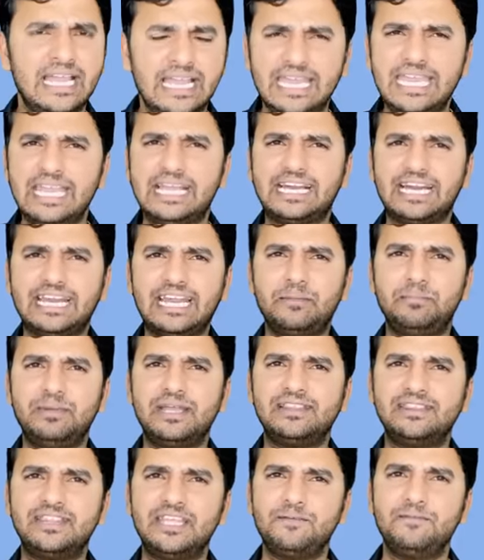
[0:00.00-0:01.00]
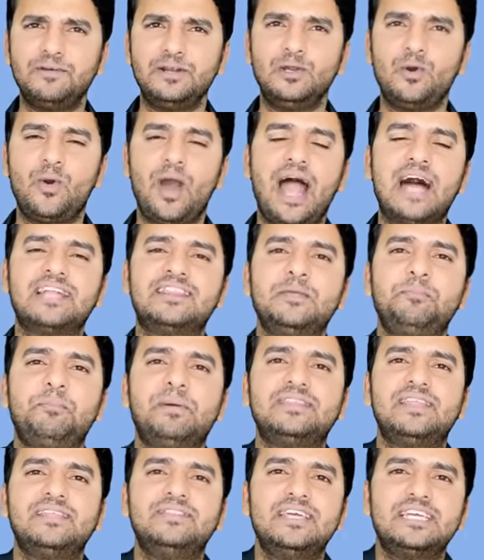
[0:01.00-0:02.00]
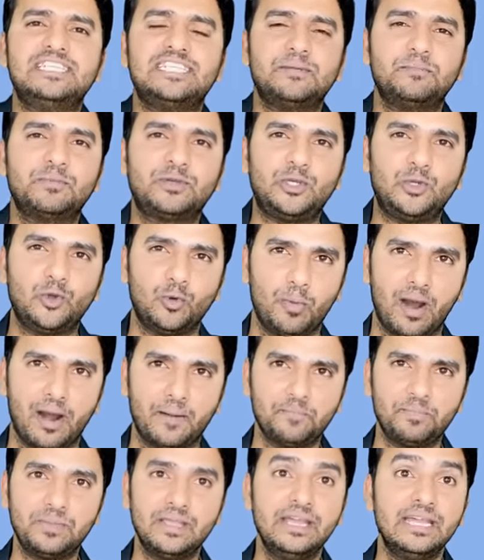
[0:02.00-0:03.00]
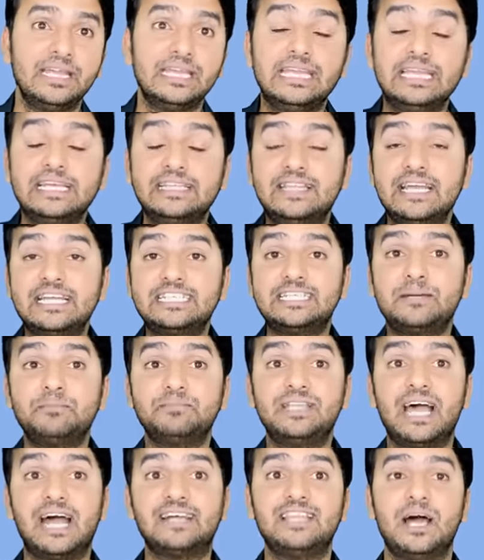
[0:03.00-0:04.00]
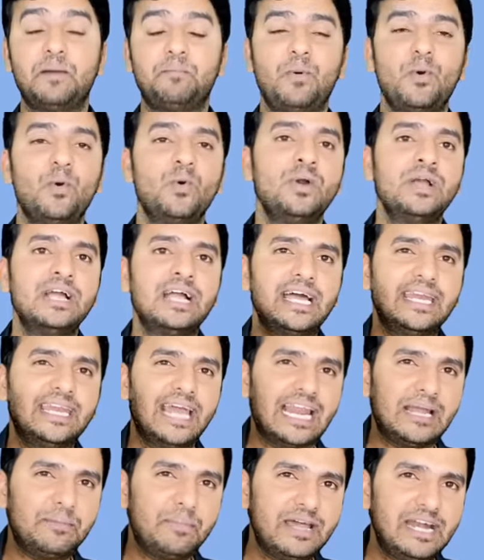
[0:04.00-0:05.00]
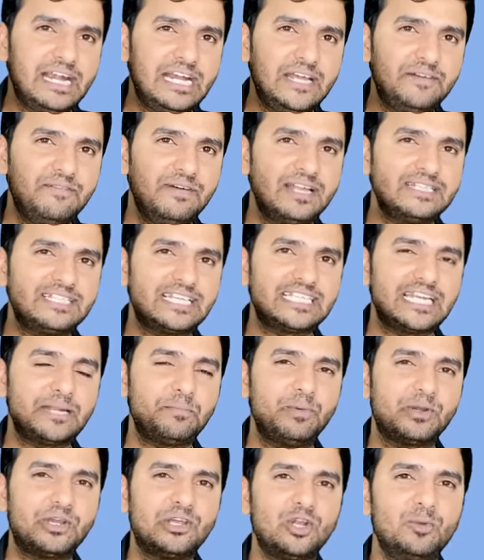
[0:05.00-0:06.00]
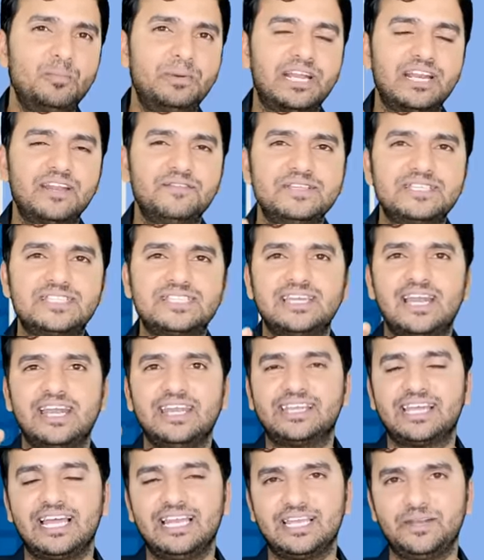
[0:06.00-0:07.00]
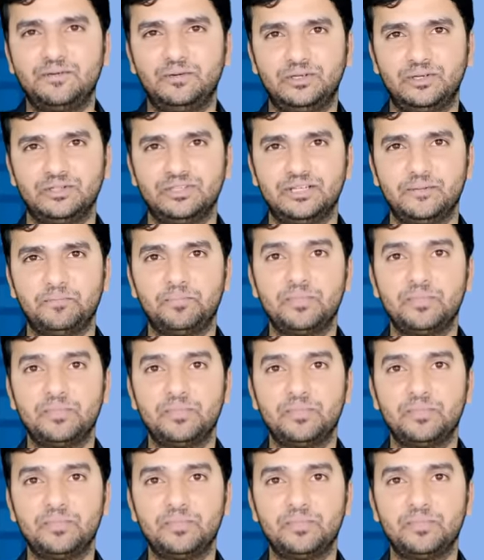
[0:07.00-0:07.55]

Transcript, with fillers: ఈ కరేబియన్ దీవుల్లో అతిపెద్ద దేశం క్యూబా ఈ దేశం దాదాపు నలభై రెండు వేల చదరపు కిలోమీటర్ల విస్తీర్ణాన్ని కలిగి ఉంటుంది